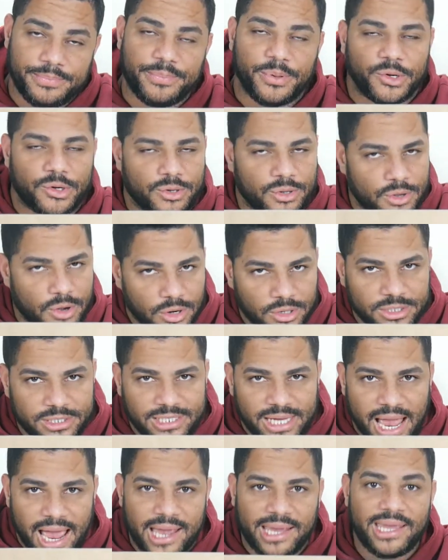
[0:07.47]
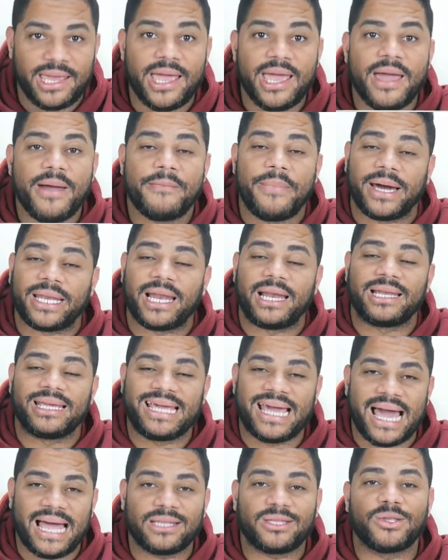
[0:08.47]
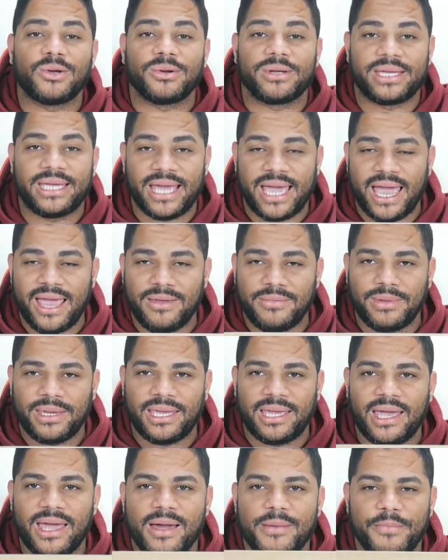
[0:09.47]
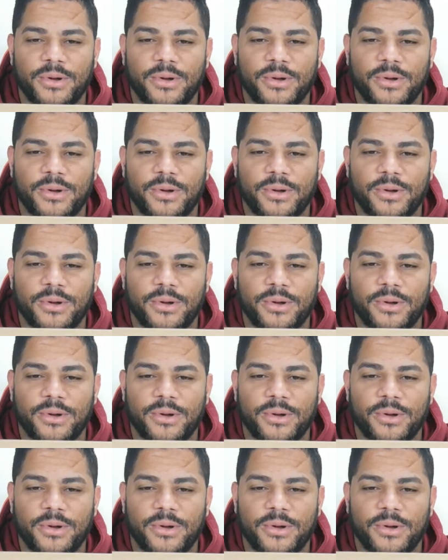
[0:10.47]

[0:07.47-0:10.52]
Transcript: por Corsair para el gato gaming.